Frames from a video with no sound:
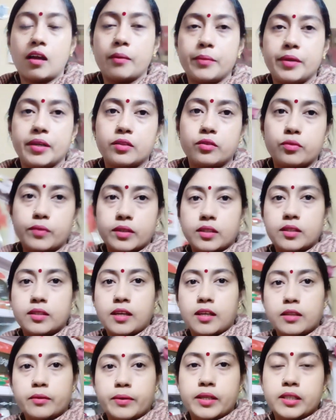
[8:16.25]
আমি আর তোমাদের
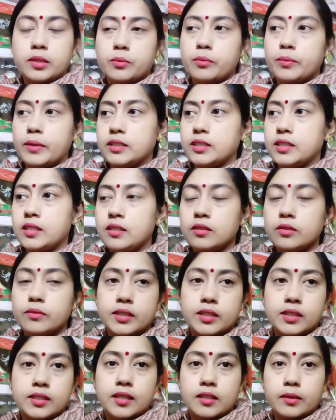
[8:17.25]
দাদাভাই যাবো বাজারে
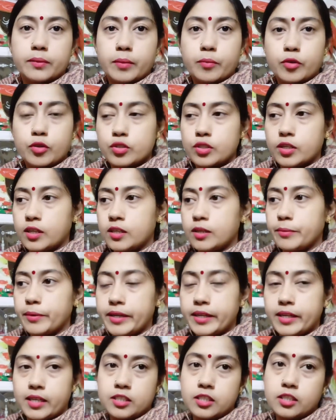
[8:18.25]
তোমাদের দাদাভাই মোটরসাইকেল নিয়ে
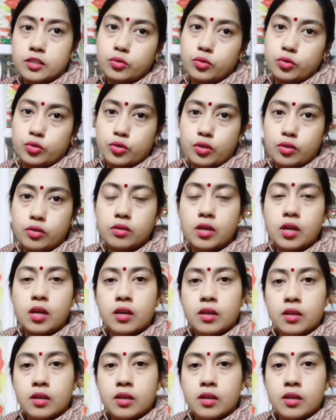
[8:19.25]
বাইরে আছেন তো চলো